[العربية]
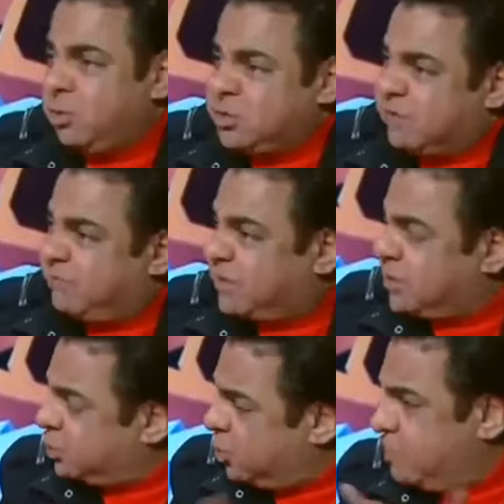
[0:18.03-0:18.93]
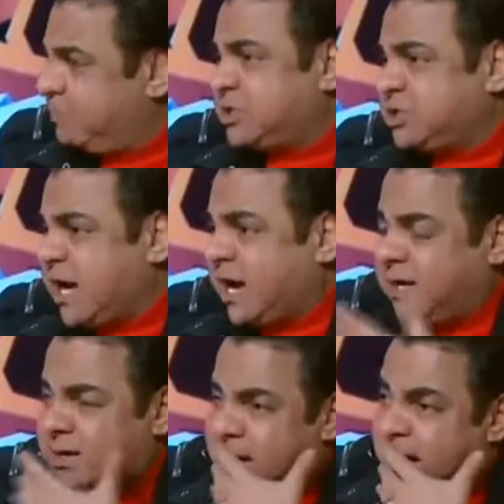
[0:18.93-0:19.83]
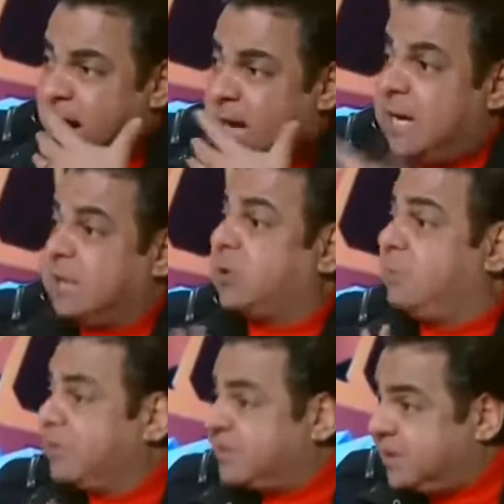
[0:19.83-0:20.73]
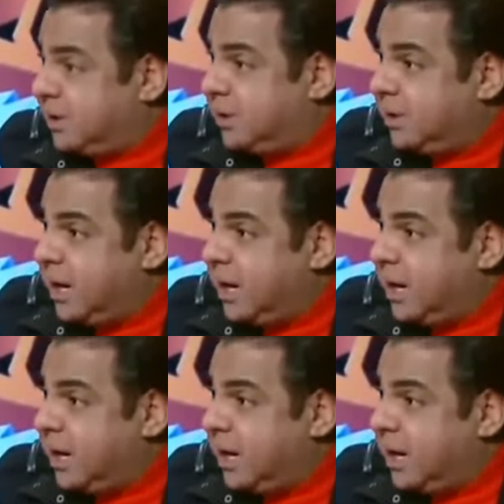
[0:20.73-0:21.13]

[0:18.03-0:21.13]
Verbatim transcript: وشافتني تقوم تشتغل قال لها طب بصي